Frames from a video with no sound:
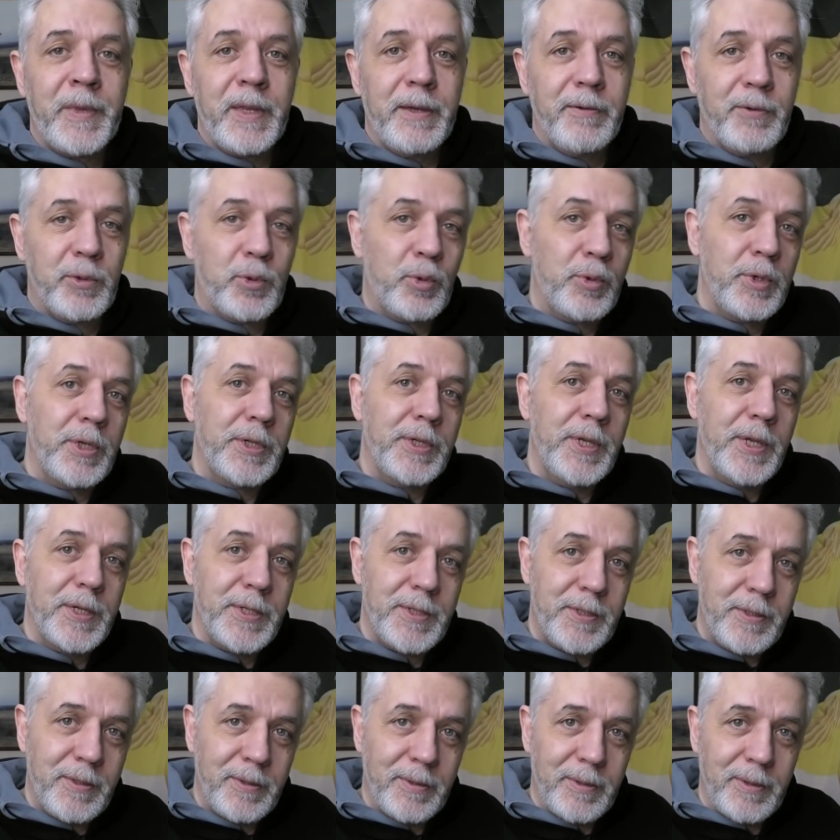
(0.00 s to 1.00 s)
И вот у них
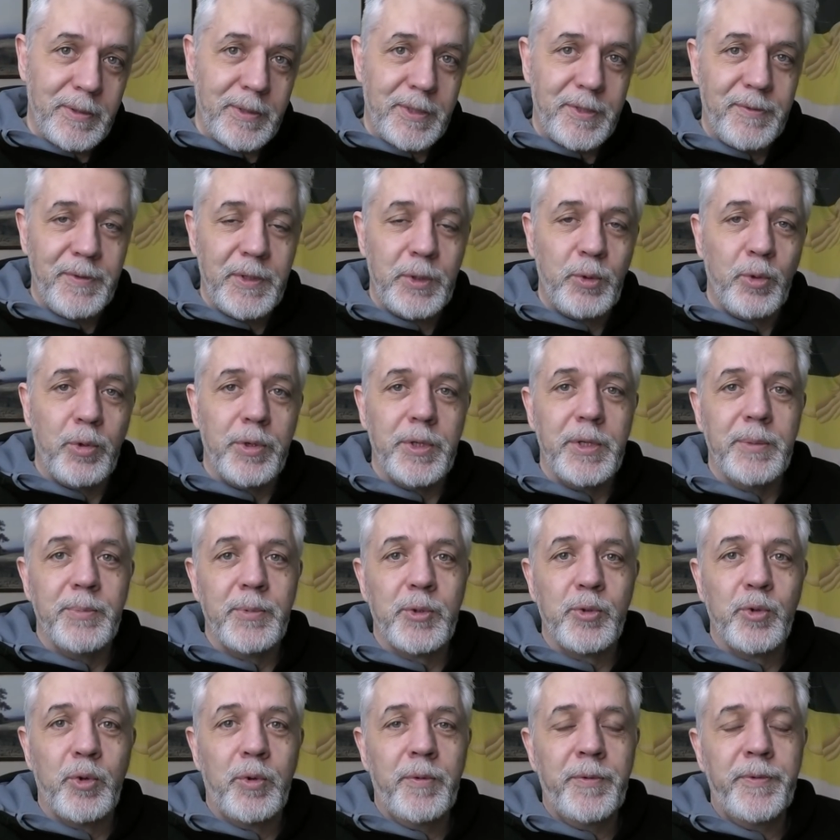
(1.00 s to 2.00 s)
есть э, святой
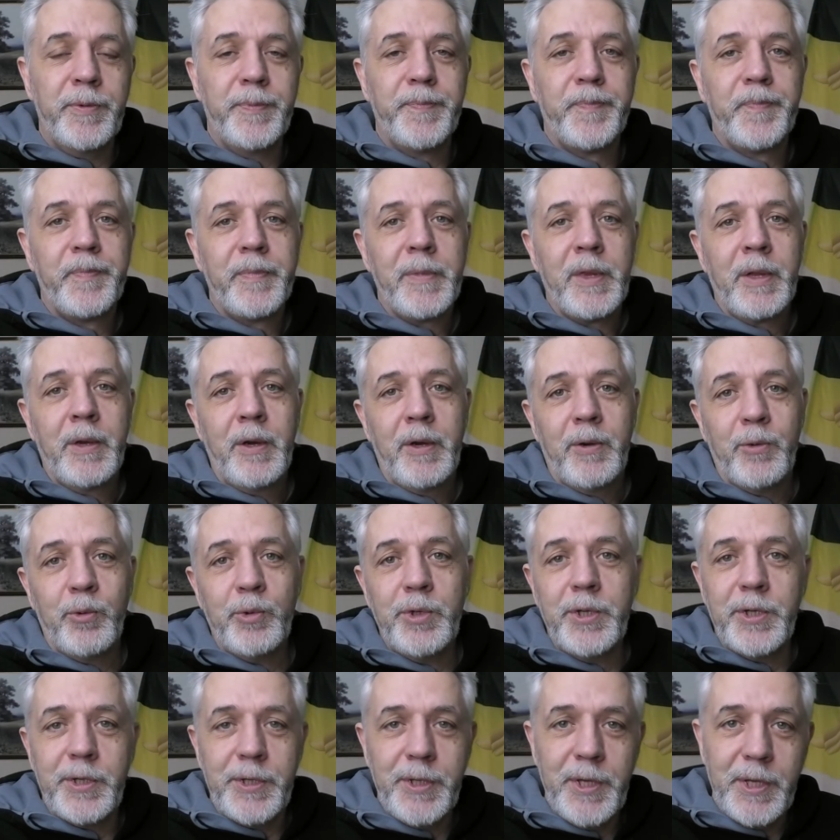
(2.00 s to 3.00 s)
Немцов, у
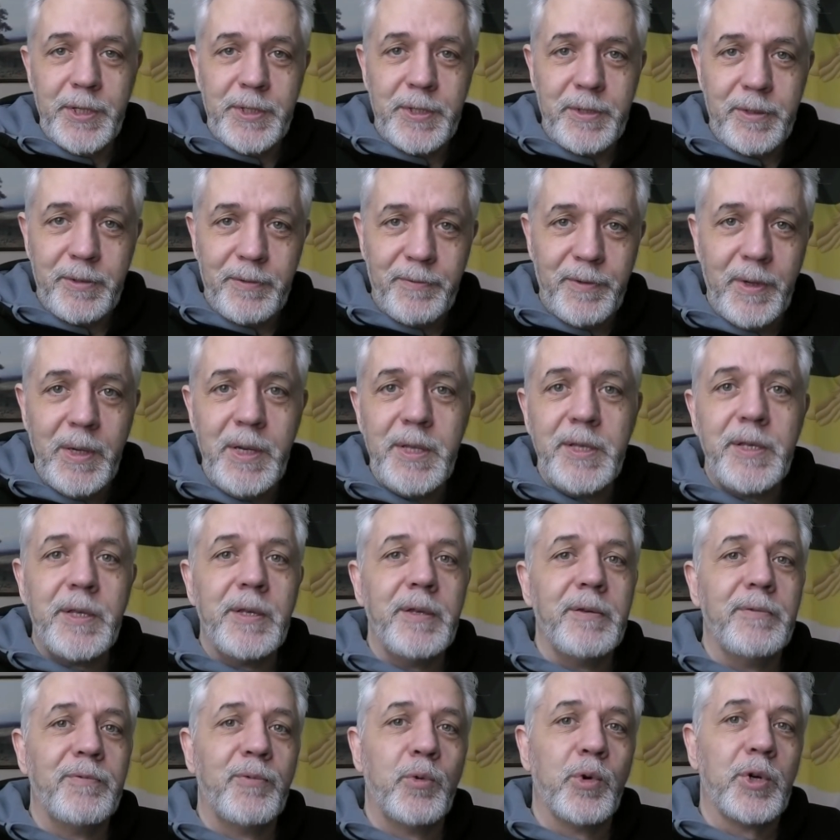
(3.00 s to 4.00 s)
них есть
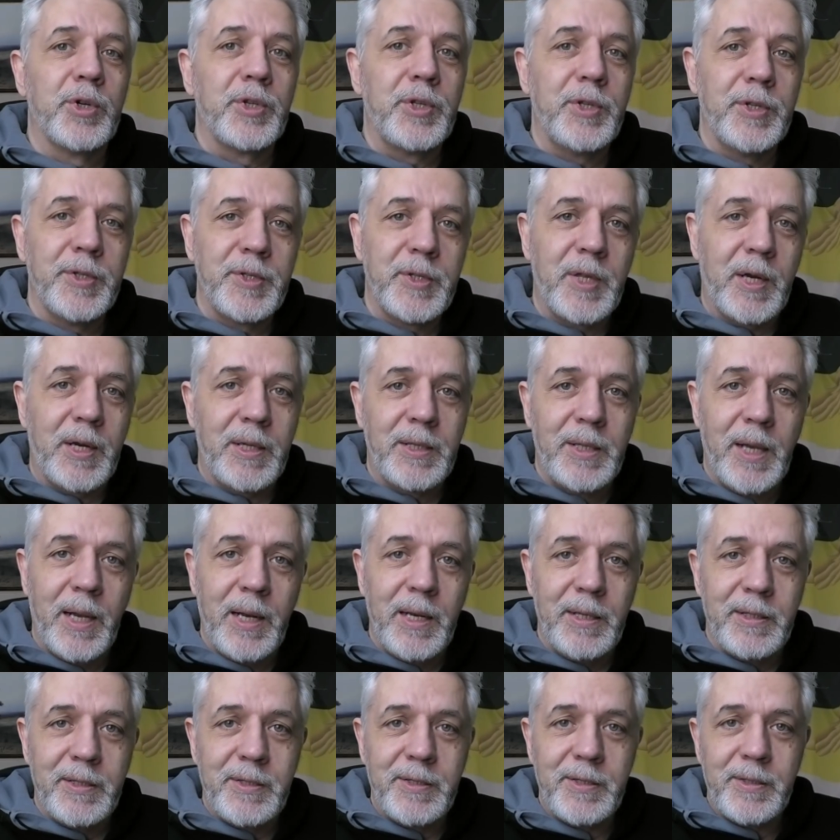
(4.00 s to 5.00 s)
великий вождь и
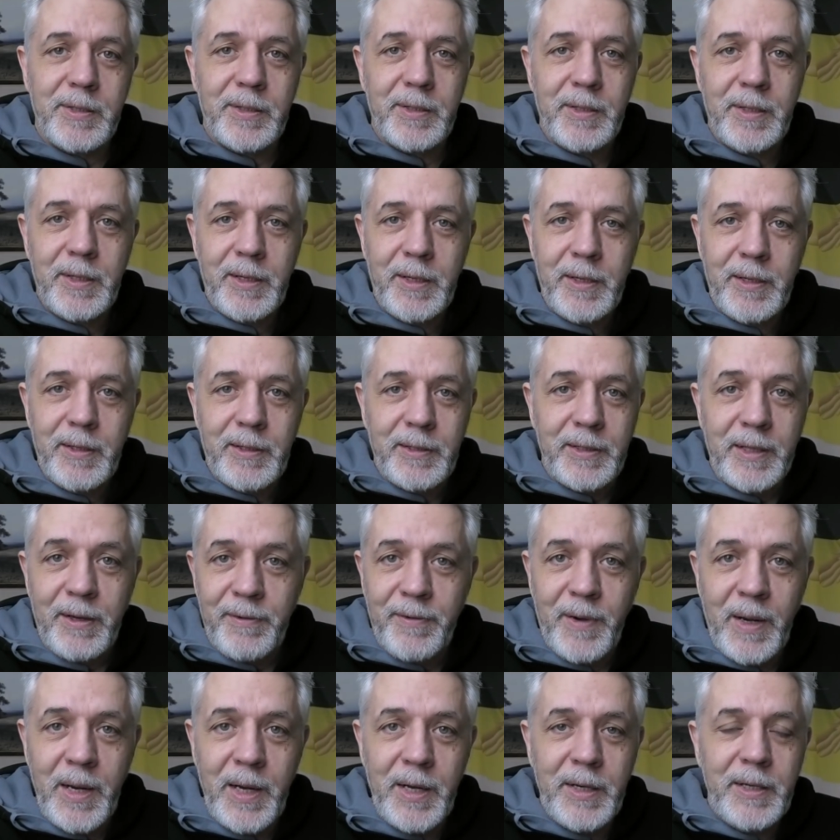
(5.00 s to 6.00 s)
страдалец
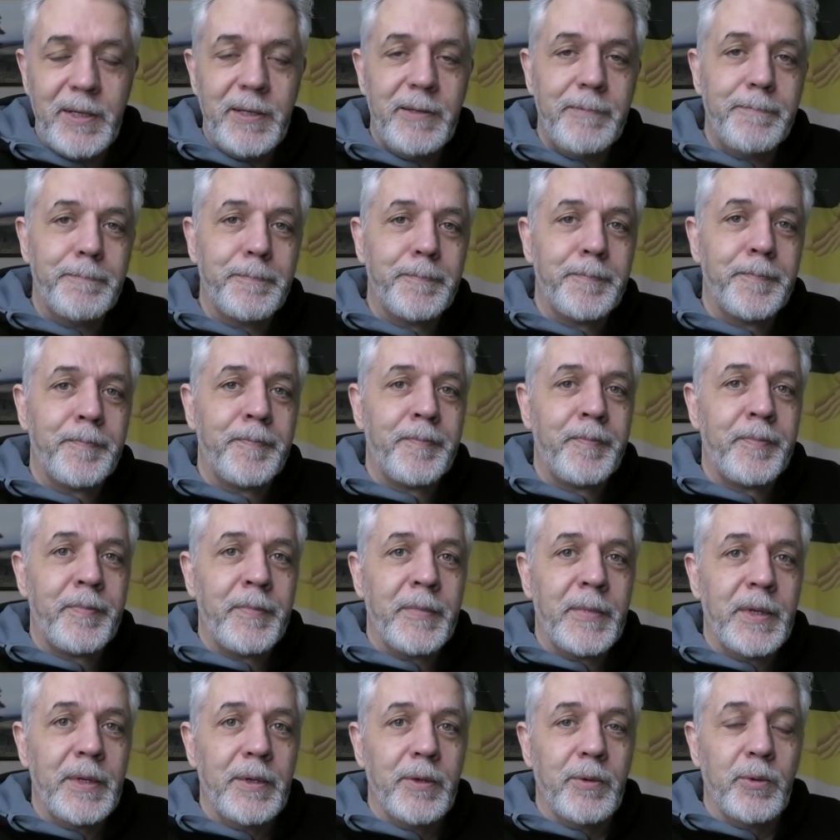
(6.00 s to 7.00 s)
Навальный,
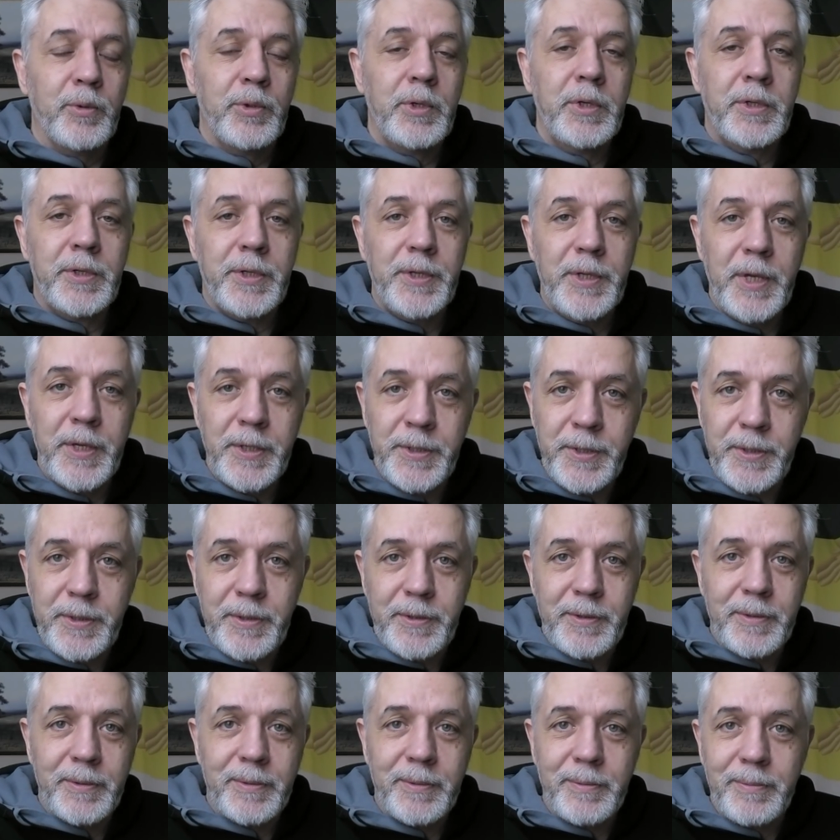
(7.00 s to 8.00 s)
и у них
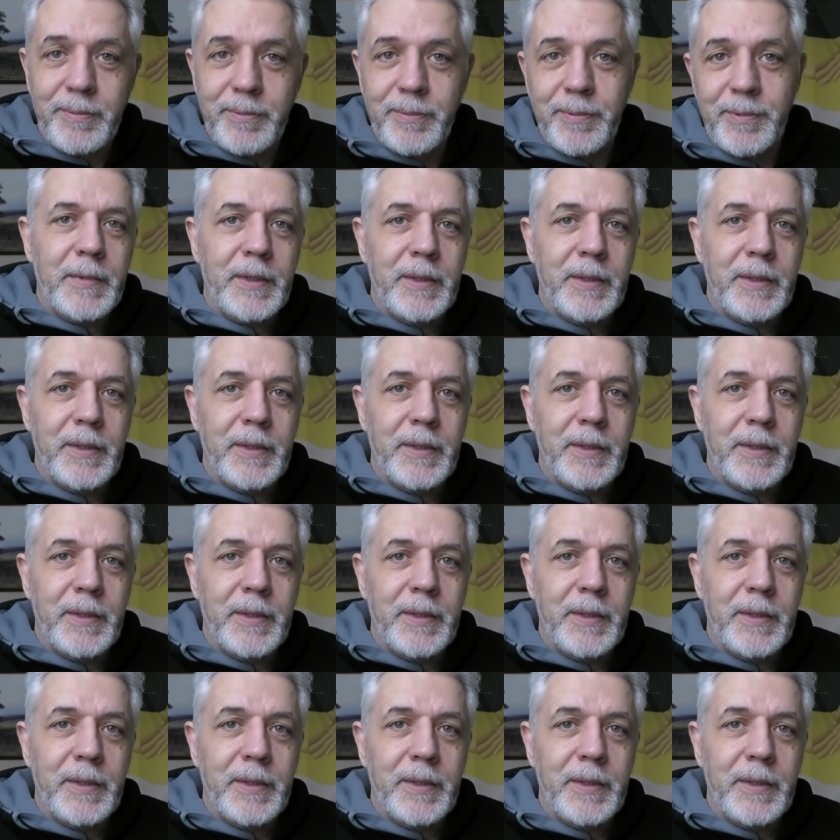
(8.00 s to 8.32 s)
есть э,